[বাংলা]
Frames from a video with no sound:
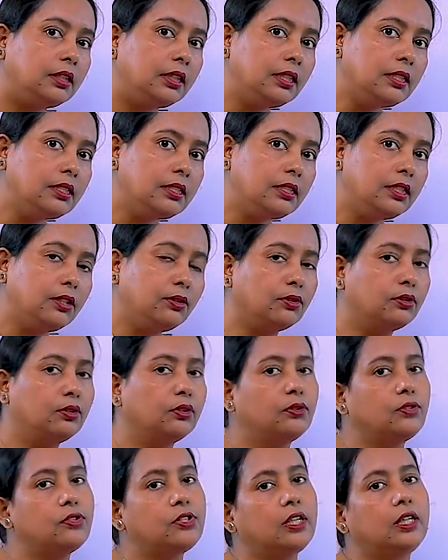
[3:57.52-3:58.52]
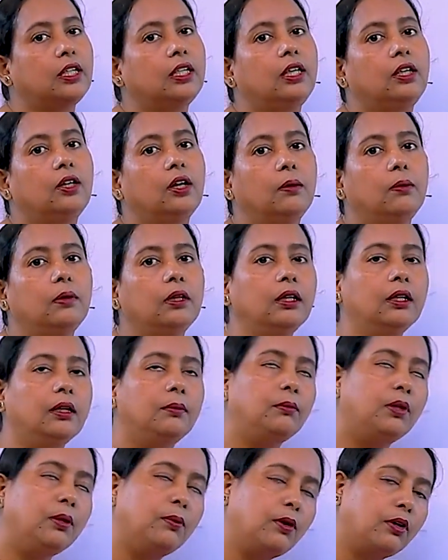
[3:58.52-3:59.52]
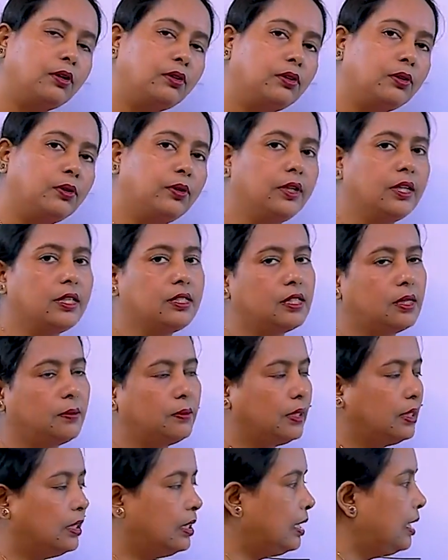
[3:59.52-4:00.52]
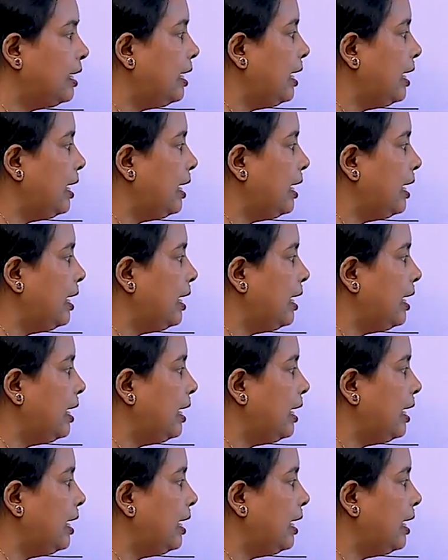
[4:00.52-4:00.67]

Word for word: তিনটি রোদ অনুযায়ী কি হবে বিভক্ত হয়ে যাবে